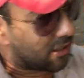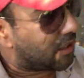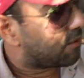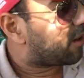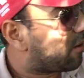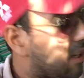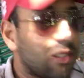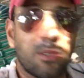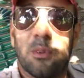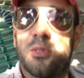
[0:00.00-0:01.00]
Dando uma
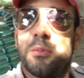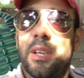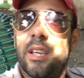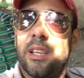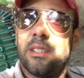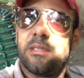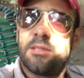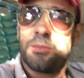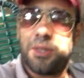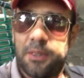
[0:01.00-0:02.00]
olhada no movimento,
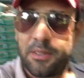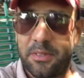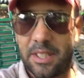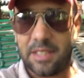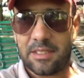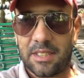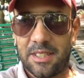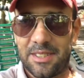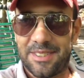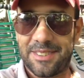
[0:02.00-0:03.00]
tomando uma
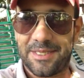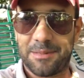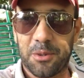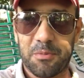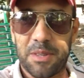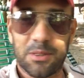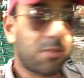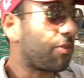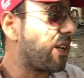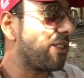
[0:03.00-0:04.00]
fresca Movimento
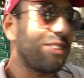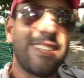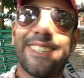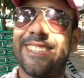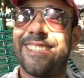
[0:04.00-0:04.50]
dos frangos, né?